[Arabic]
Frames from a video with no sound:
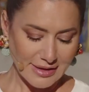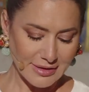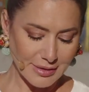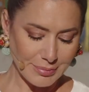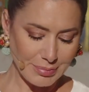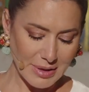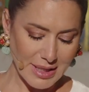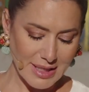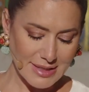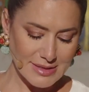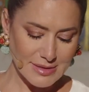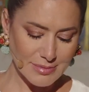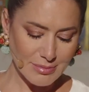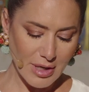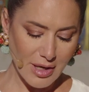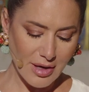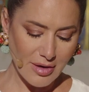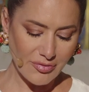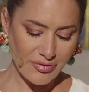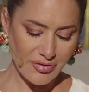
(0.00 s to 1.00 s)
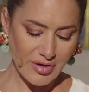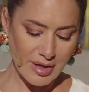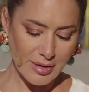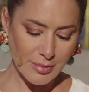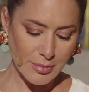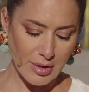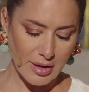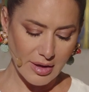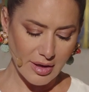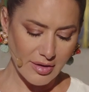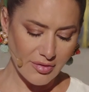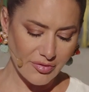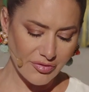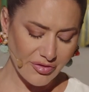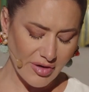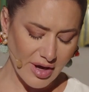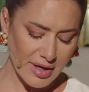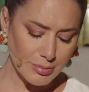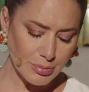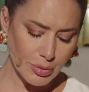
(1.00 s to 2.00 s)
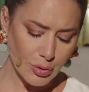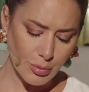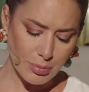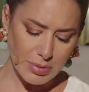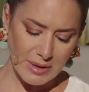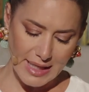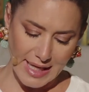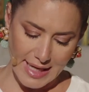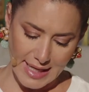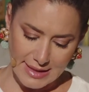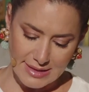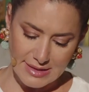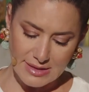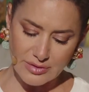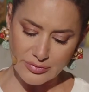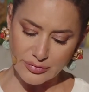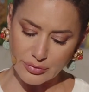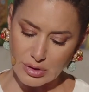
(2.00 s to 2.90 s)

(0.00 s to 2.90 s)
The plasma آه، fibroblast